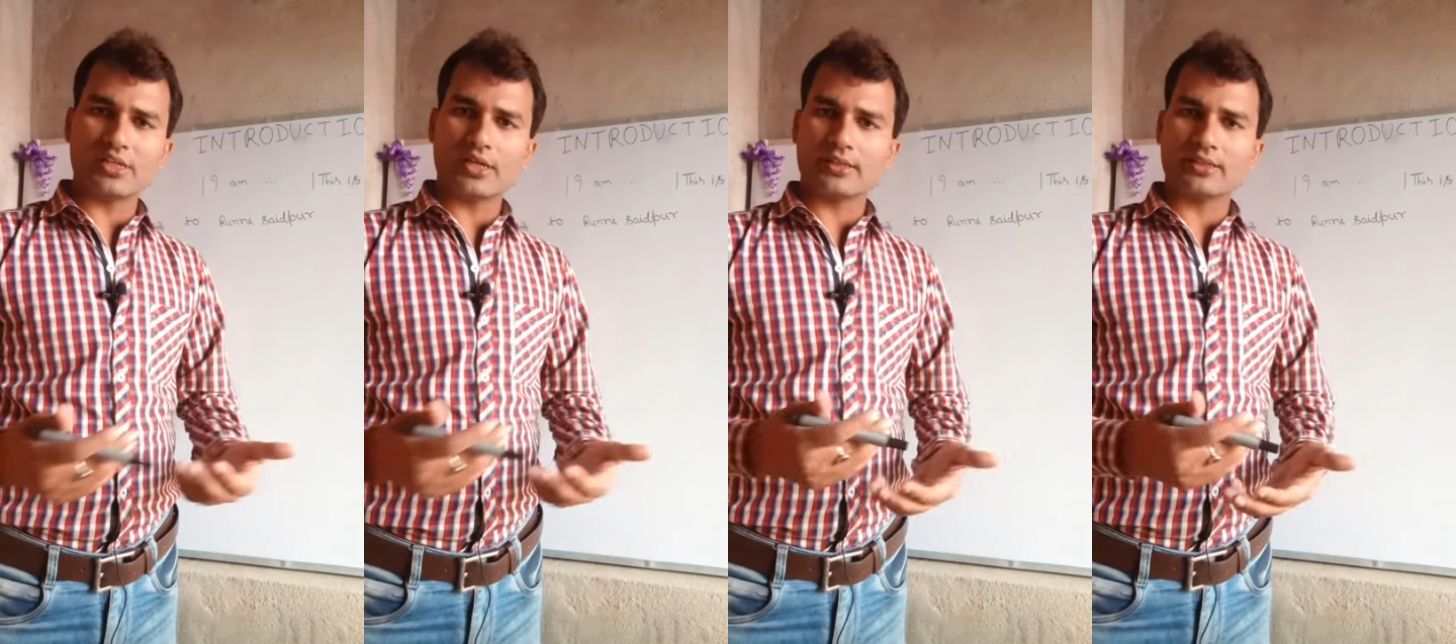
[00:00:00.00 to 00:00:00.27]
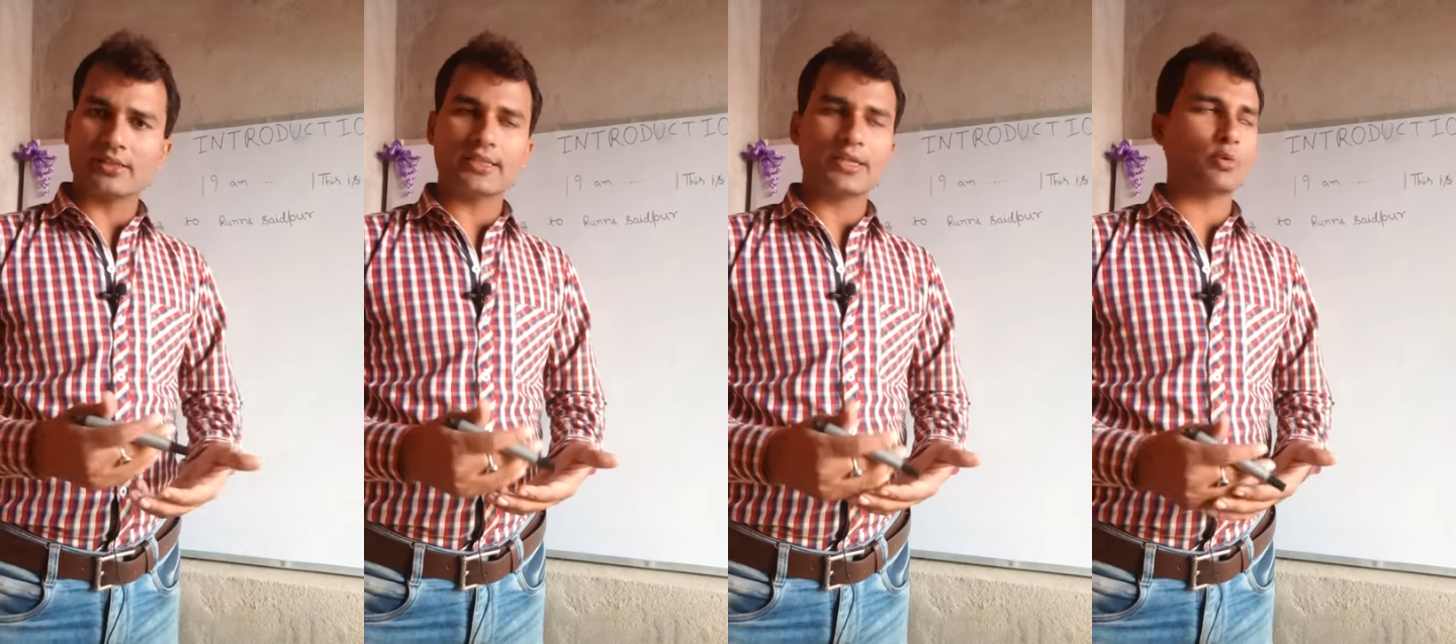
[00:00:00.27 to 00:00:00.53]
की
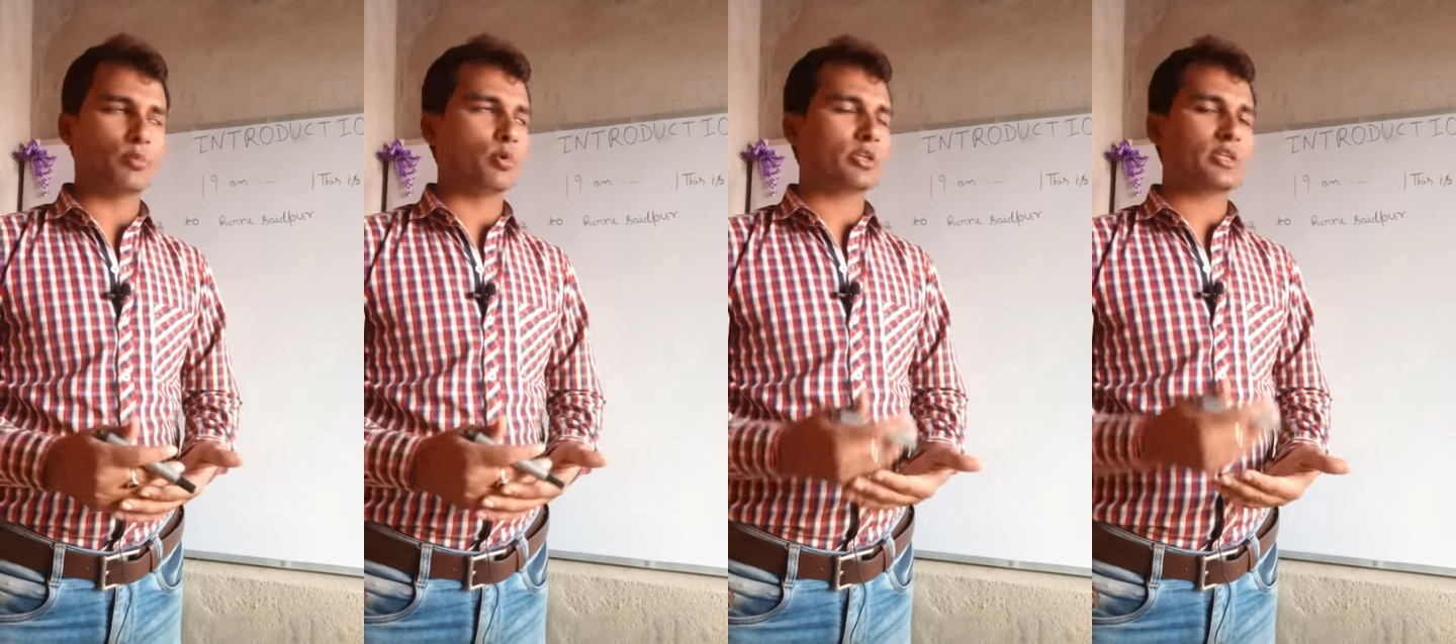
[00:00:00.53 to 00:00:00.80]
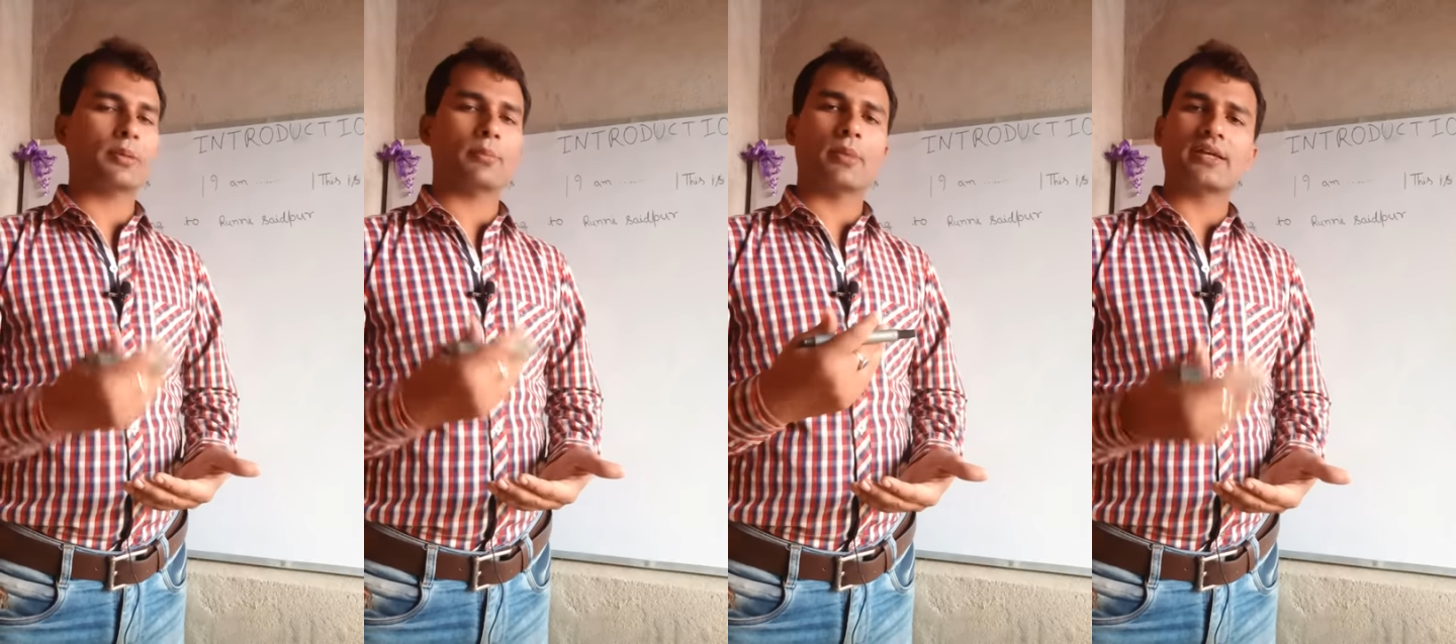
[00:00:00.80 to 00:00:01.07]
आदत है वो
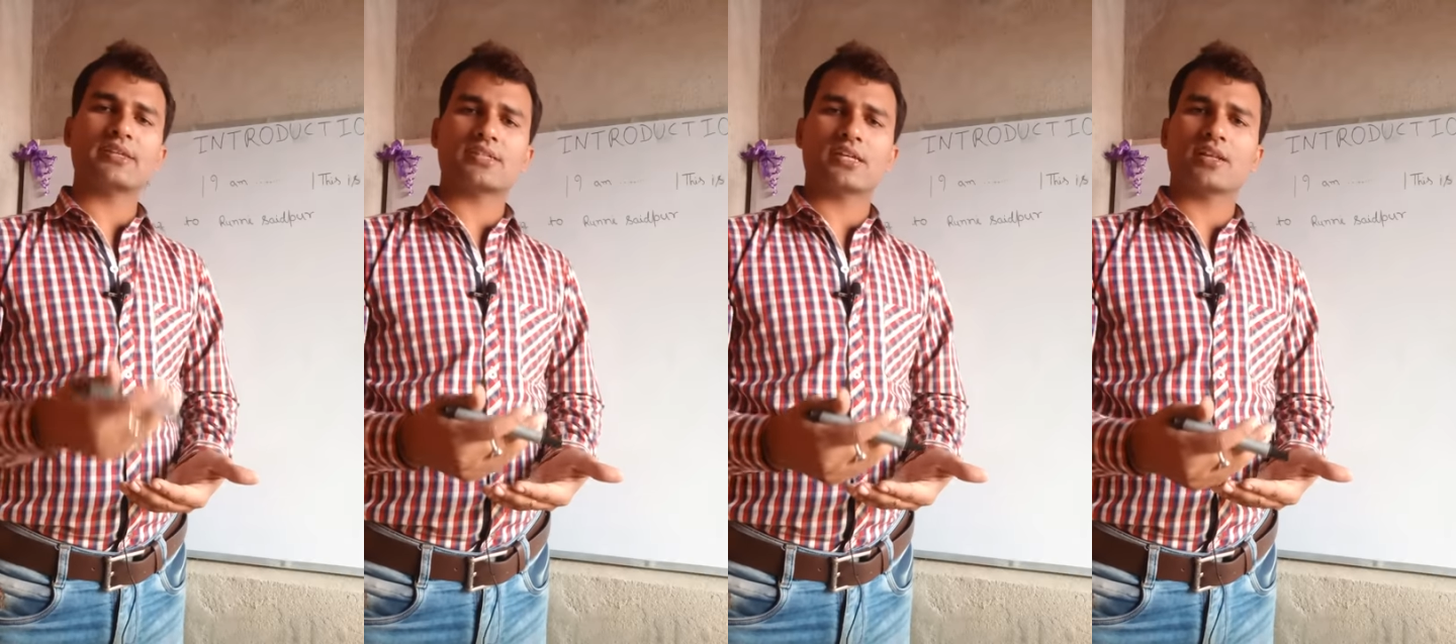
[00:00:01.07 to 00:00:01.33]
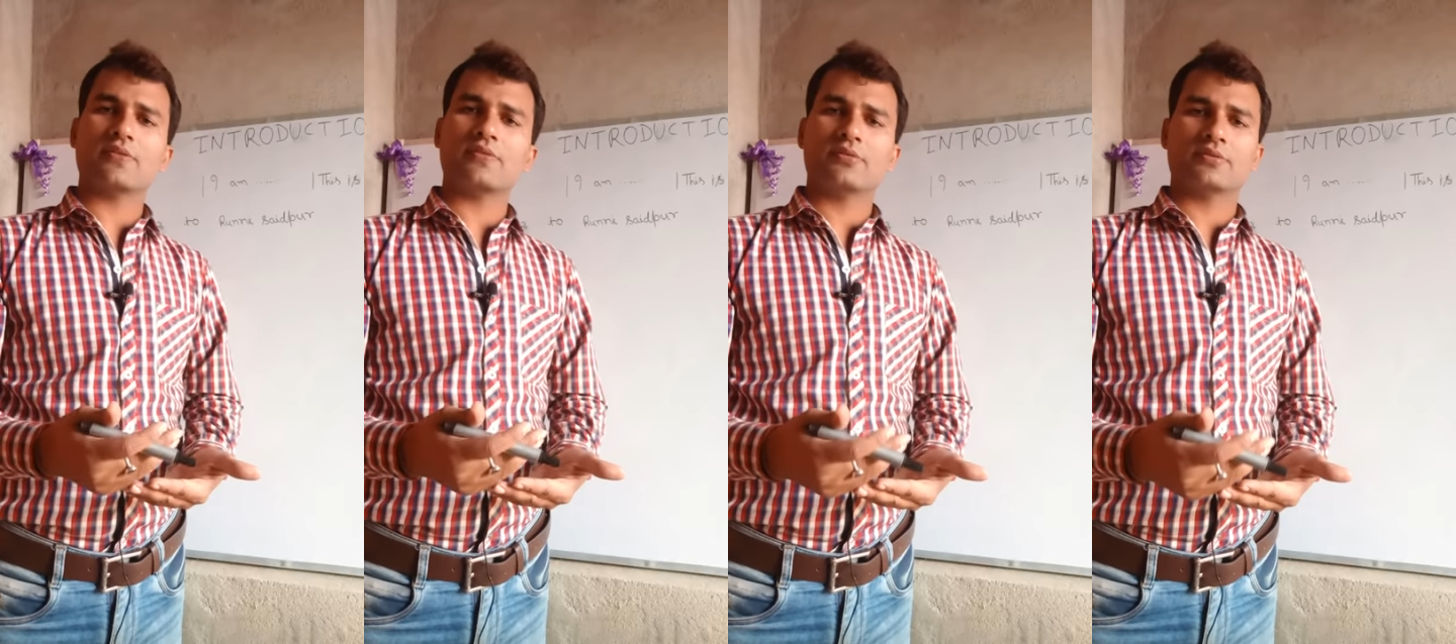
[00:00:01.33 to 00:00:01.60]
बोलते हैं माई
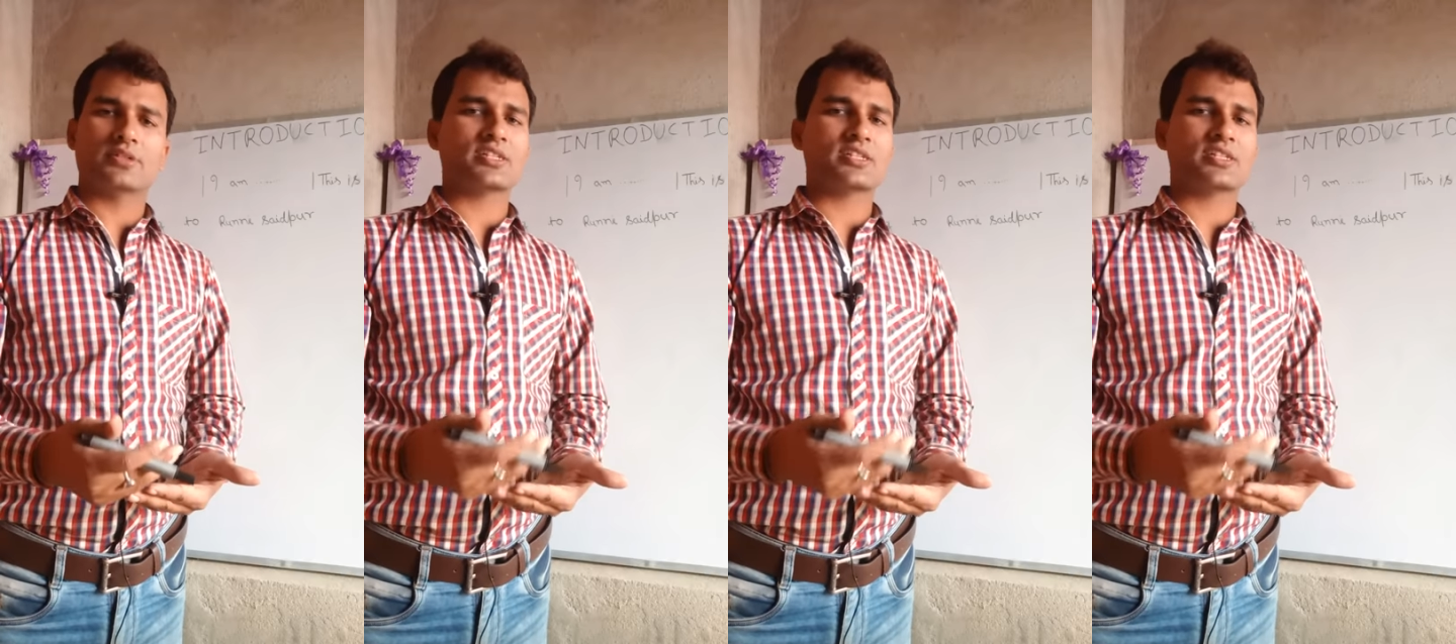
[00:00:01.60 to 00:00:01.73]
सेल्फ